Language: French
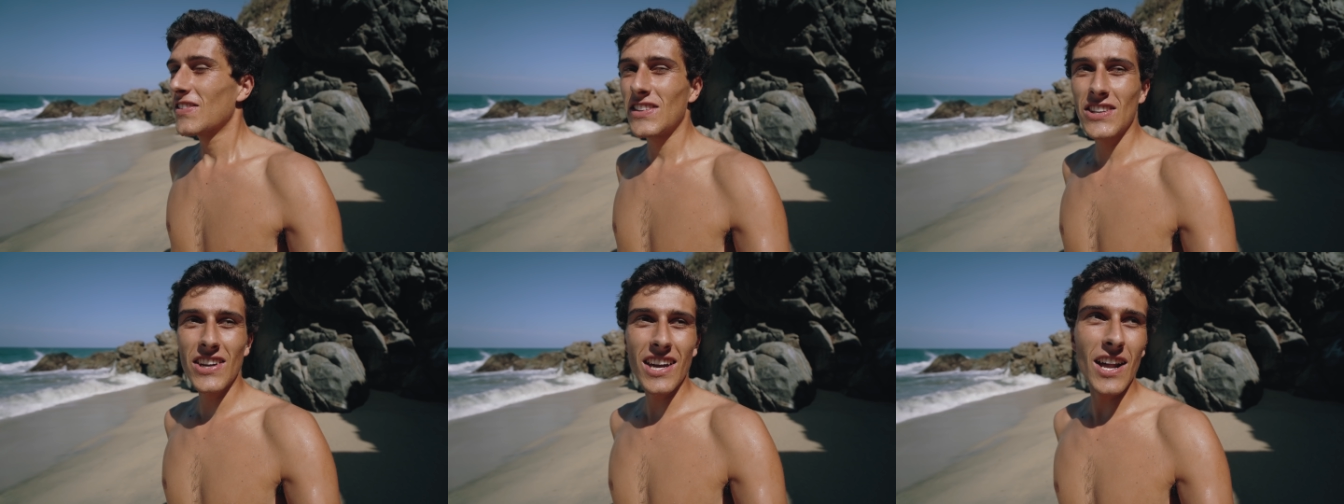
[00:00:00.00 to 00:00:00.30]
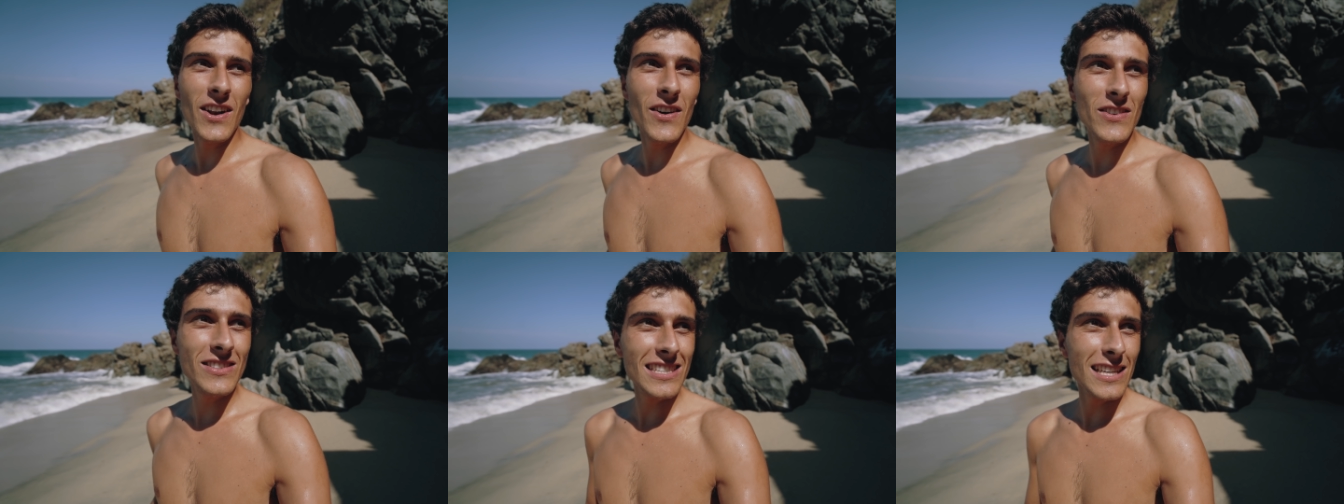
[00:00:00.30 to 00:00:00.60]
Tu
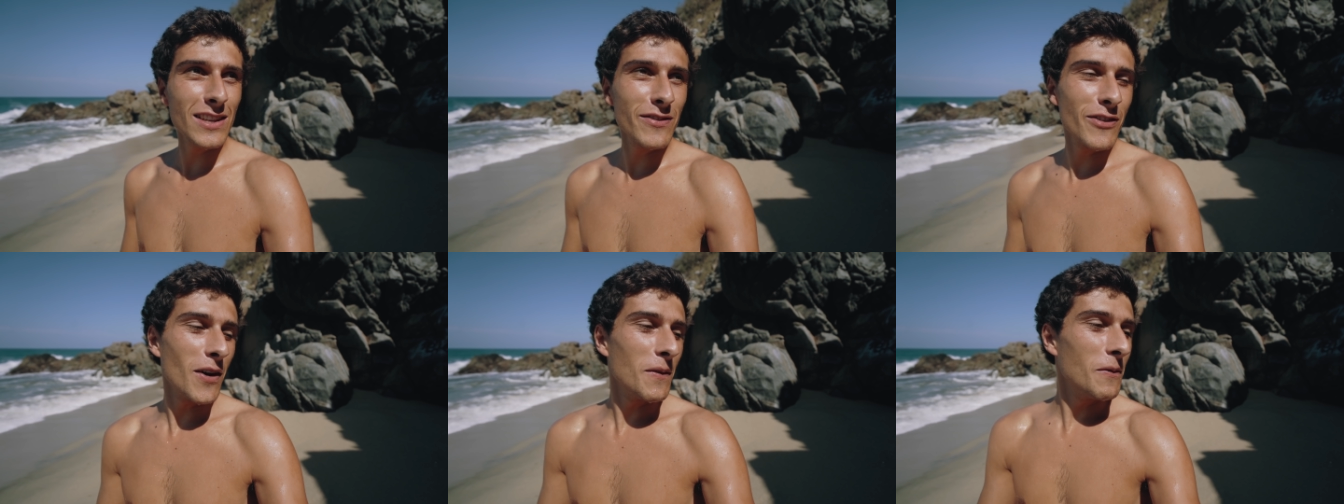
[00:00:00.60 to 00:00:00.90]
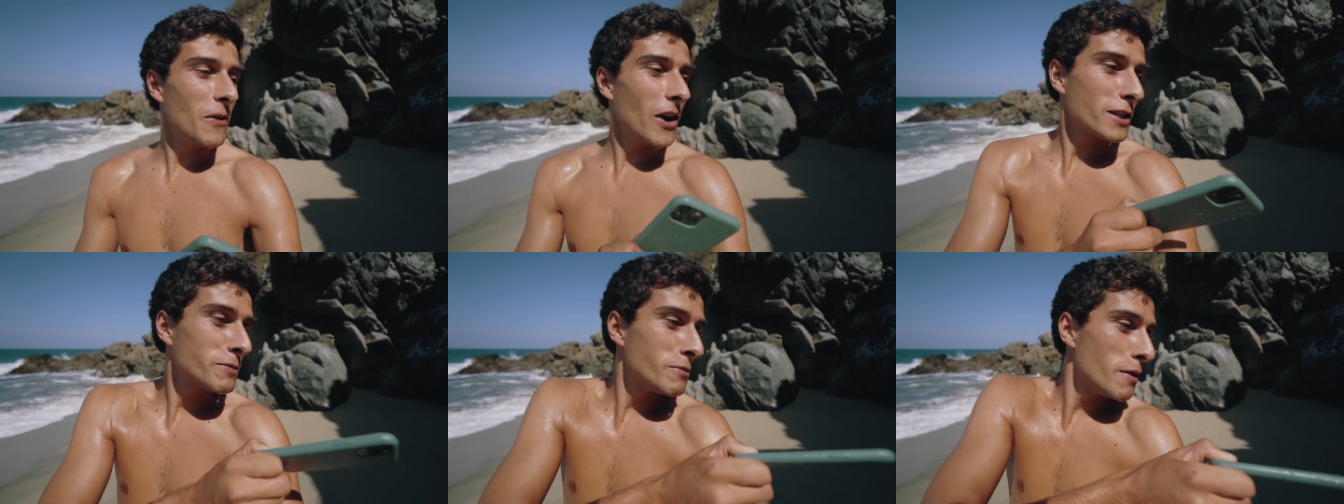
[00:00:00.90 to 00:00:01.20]
ralentis devant
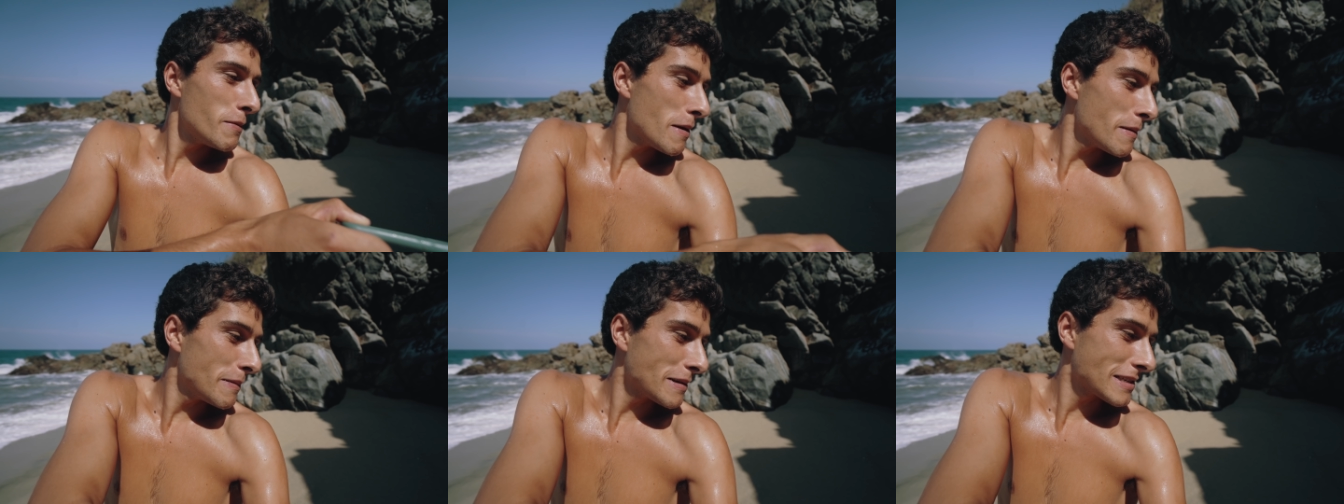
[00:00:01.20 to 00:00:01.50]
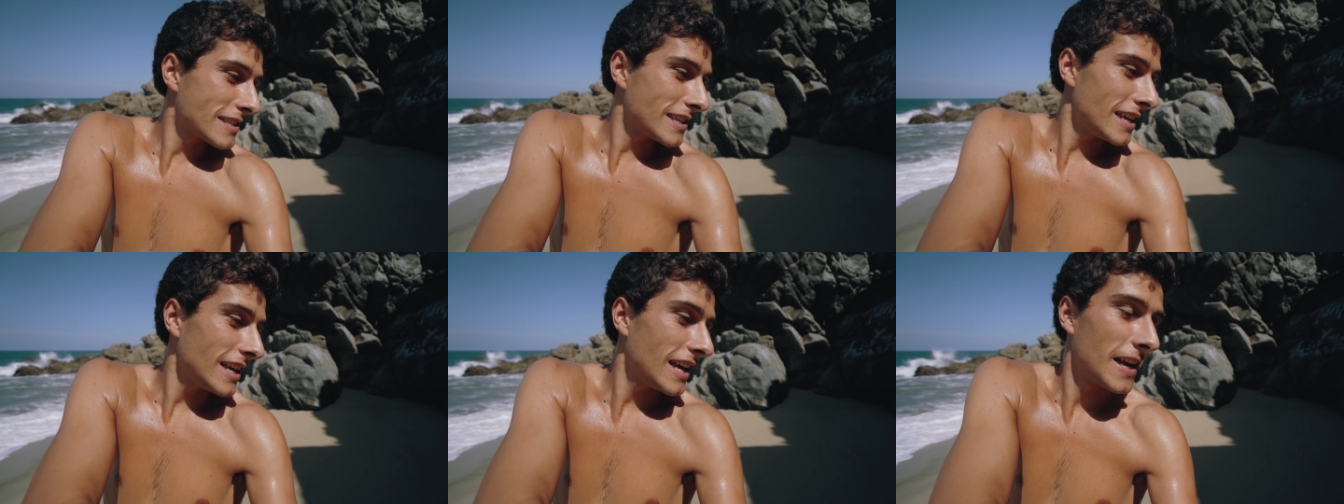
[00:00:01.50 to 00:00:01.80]
moi, je peux pas
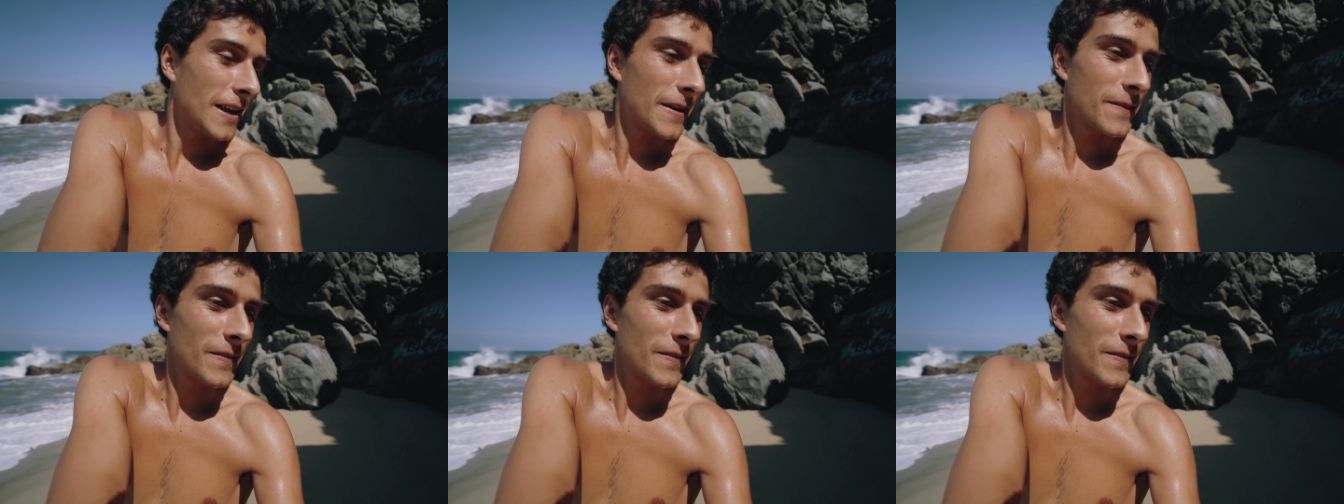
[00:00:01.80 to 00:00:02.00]
passer